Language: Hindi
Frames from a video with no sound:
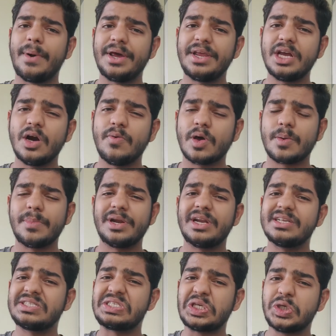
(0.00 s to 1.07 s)
so, हमारी
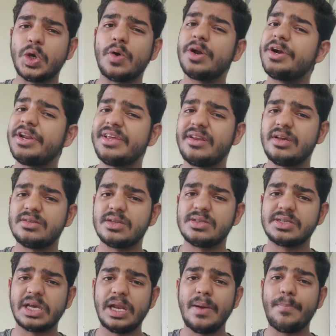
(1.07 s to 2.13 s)
गवर्नमेंट ने सिक्योरिटी
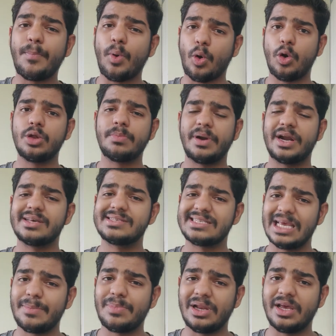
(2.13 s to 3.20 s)
रीजंस के लिए बहुत बड़ा
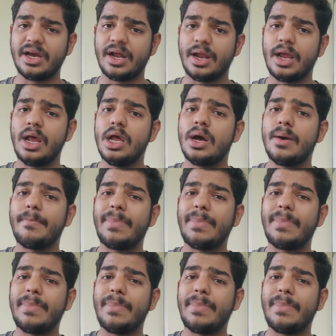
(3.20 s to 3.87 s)
स्टेप लिया है